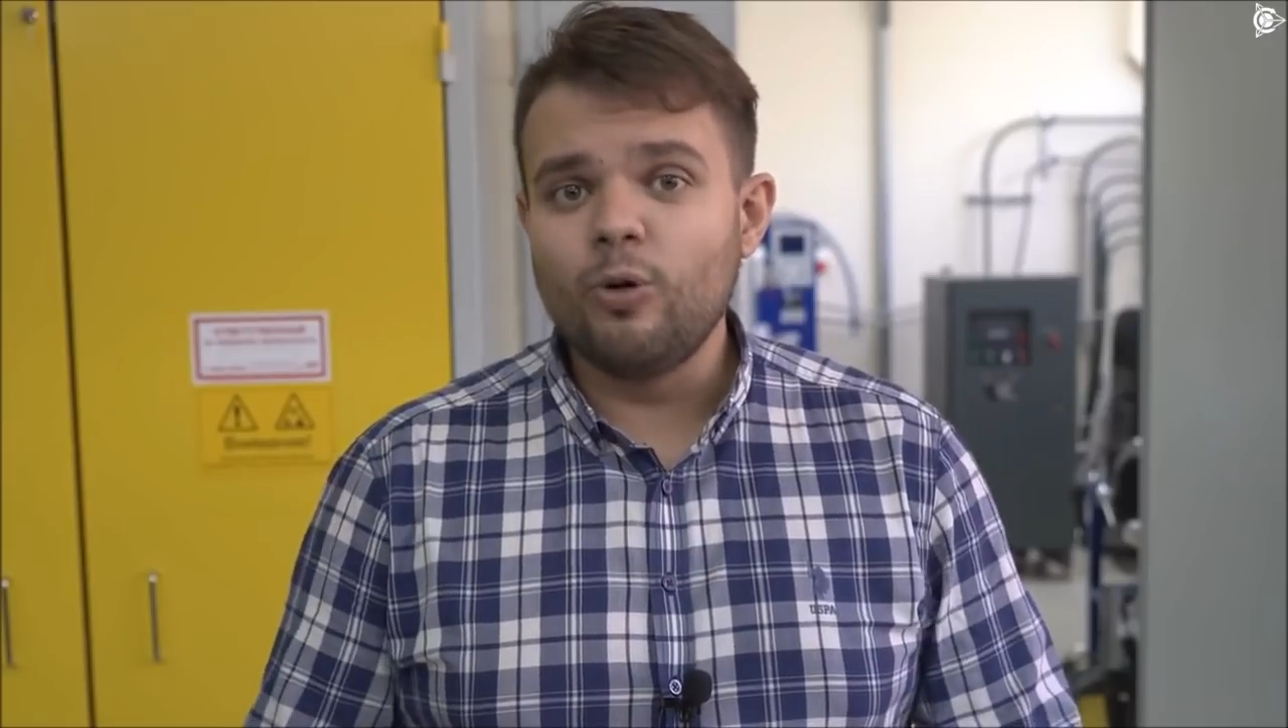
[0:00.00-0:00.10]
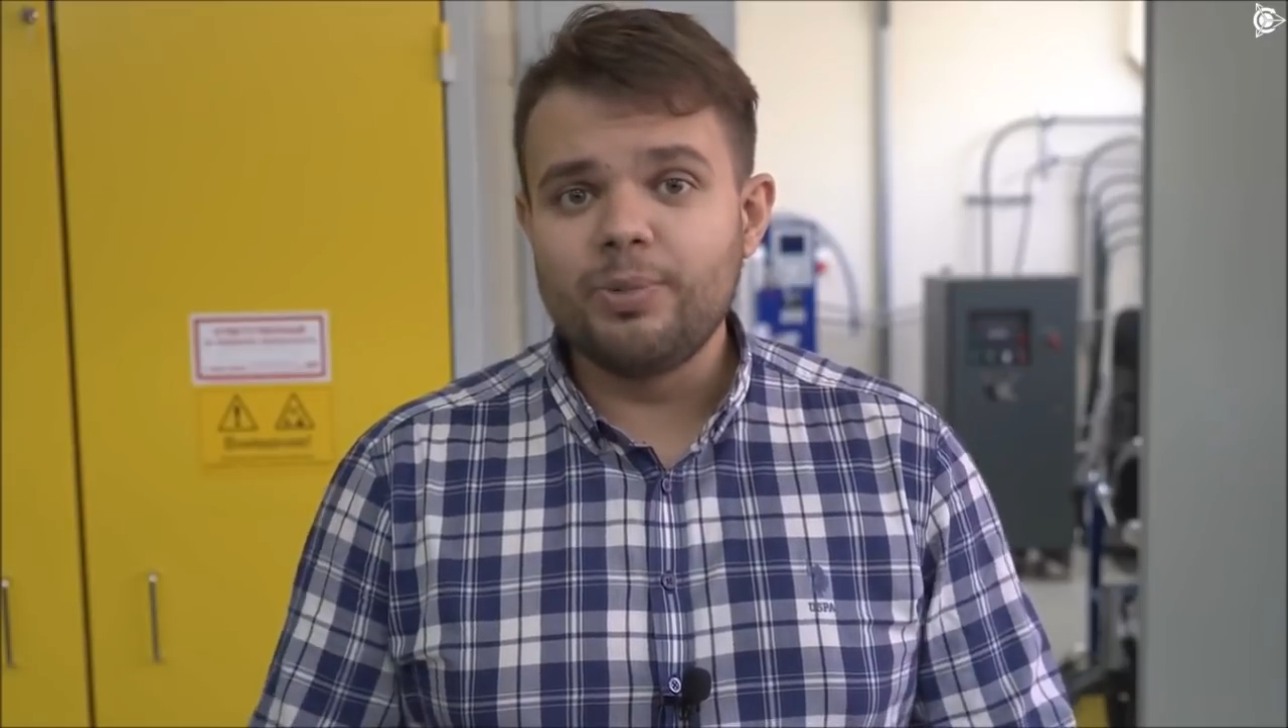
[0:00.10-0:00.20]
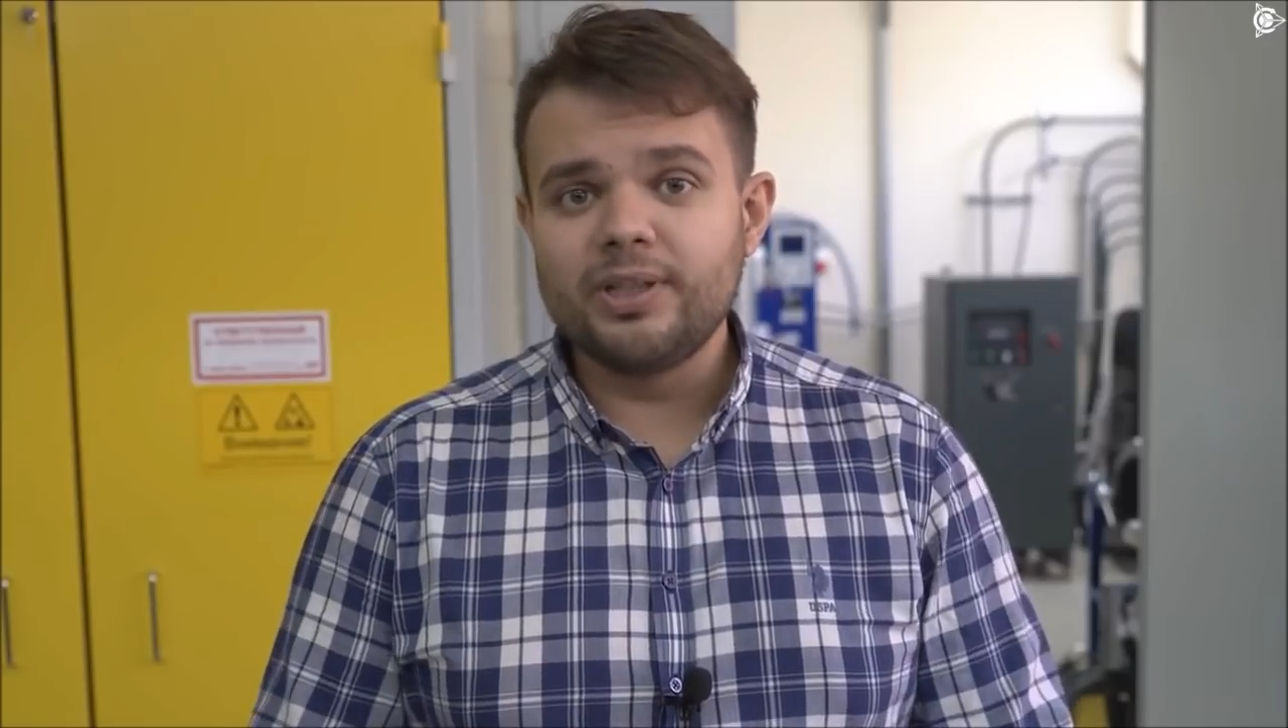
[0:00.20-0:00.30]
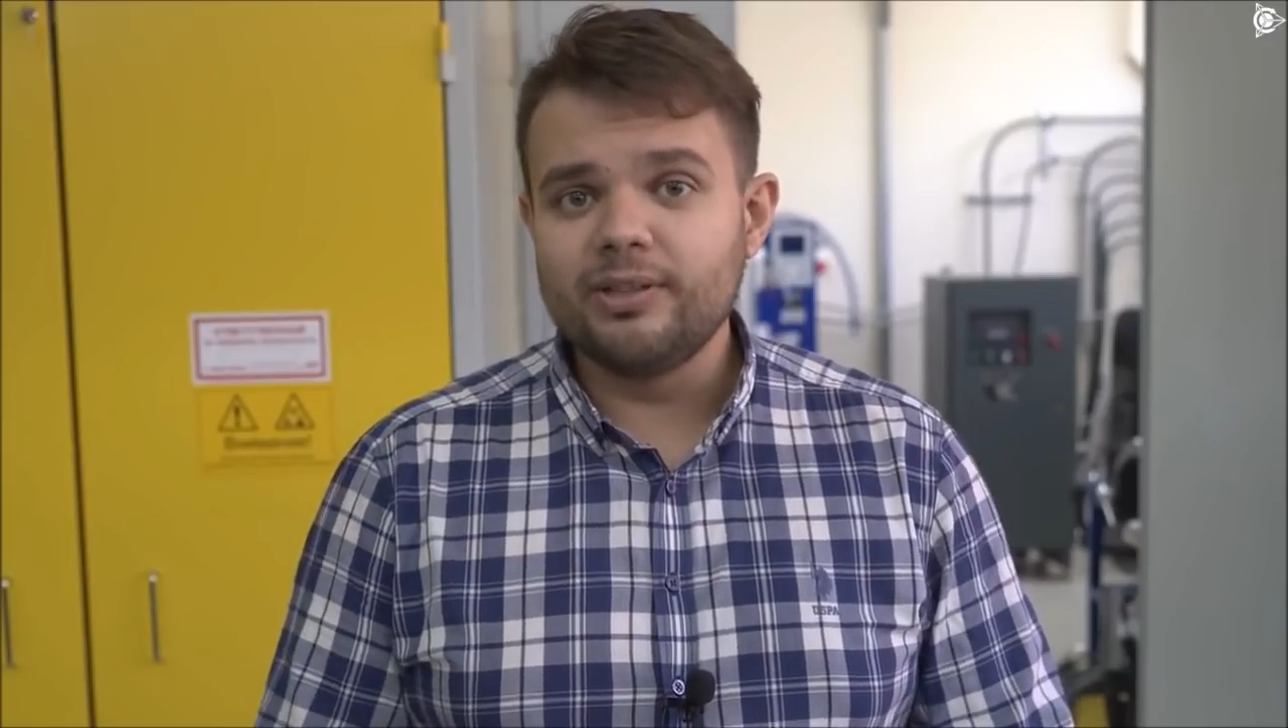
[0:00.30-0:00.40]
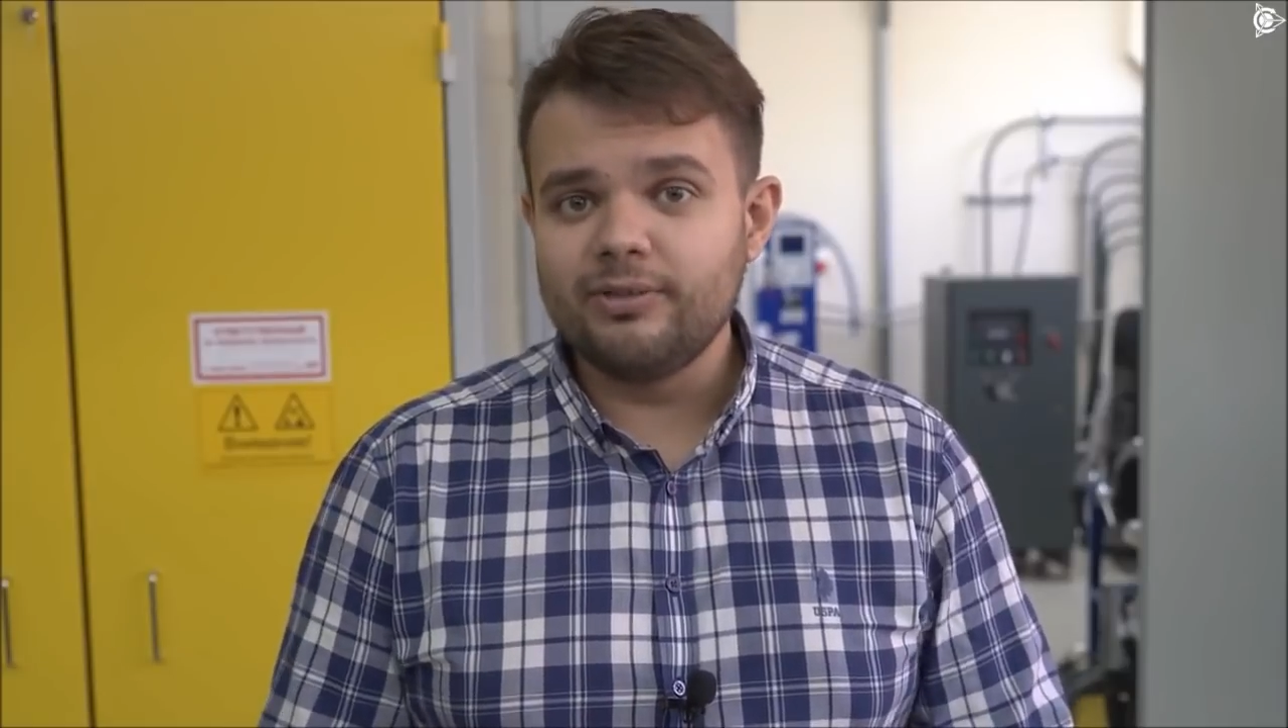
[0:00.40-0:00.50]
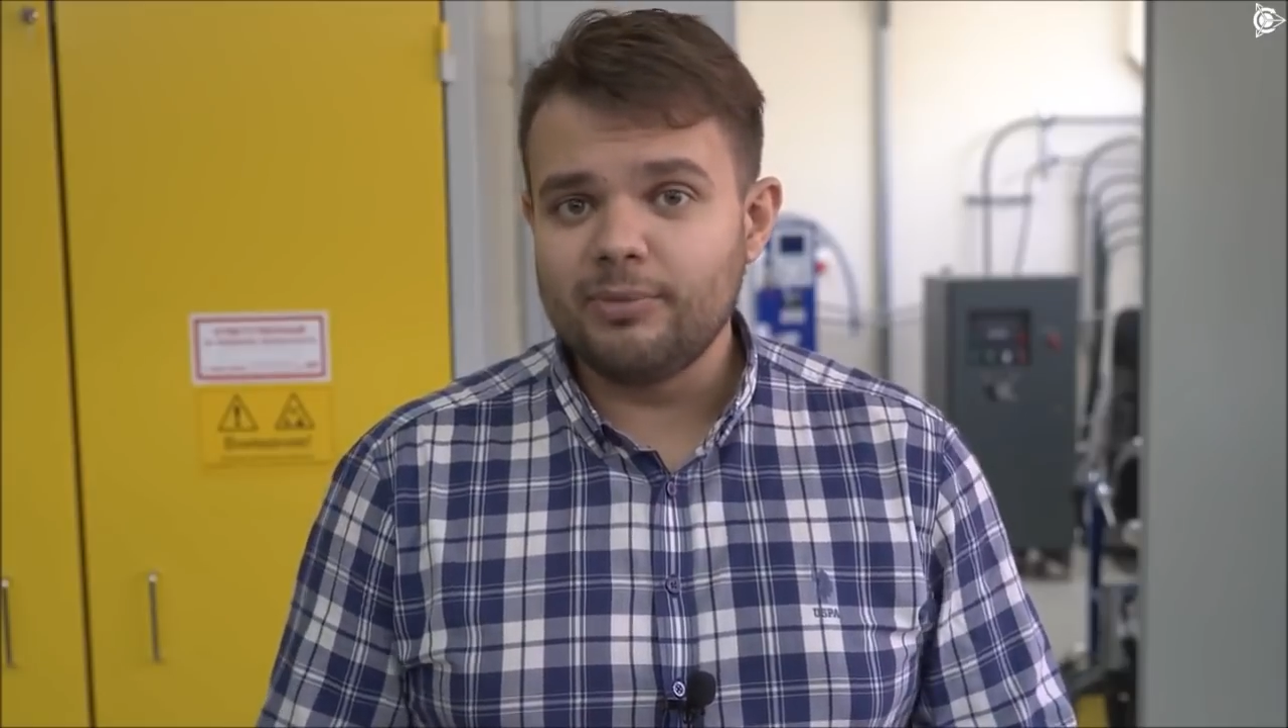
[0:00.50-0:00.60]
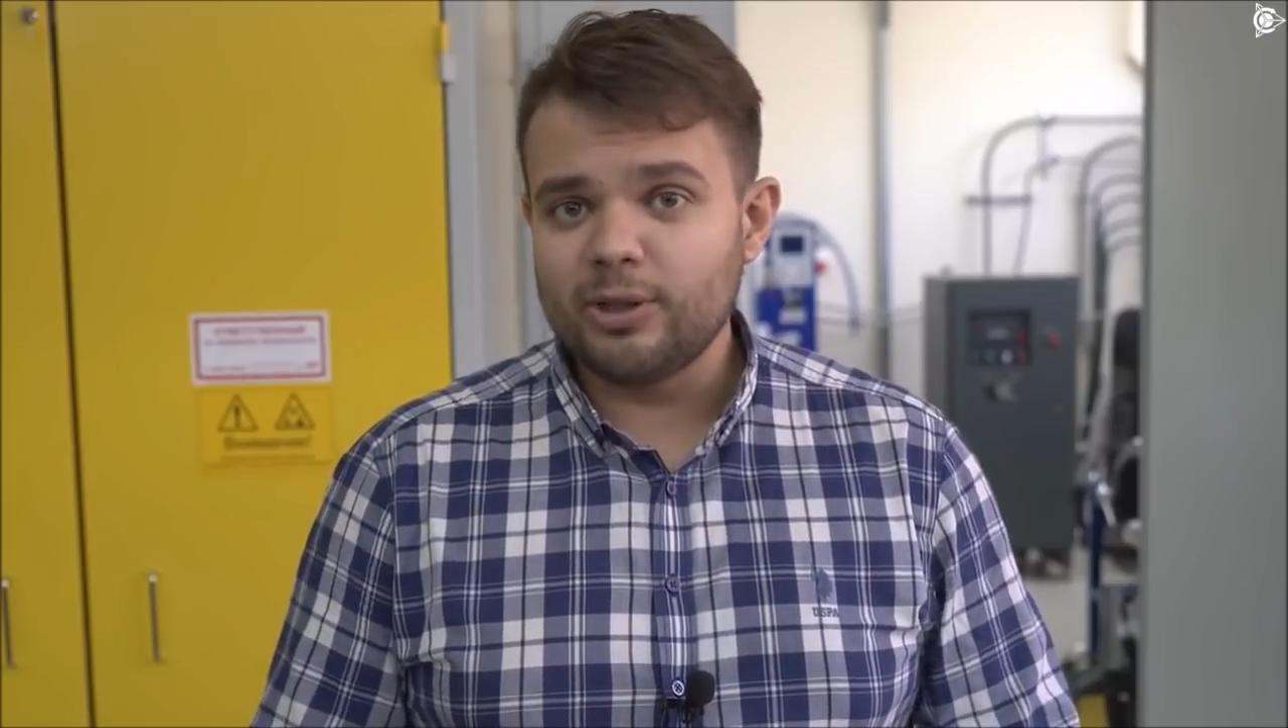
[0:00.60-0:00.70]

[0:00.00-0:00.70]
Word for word: опытного